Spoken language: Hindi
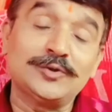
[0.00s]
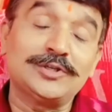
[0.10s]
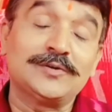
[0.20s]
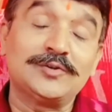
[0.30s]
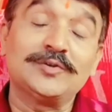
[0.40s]
कुछ
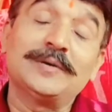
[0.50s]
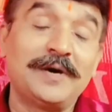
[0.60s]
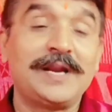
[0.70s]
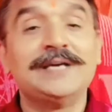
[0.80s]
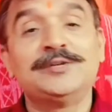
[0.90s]
ना कुछ
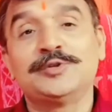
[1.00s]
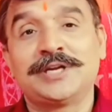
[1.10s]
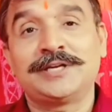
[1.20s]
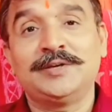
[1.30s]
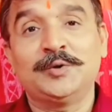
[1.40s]
भलाई सोच
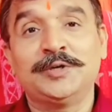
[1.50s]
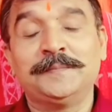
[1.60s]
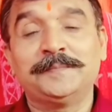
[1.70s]
रखी होगी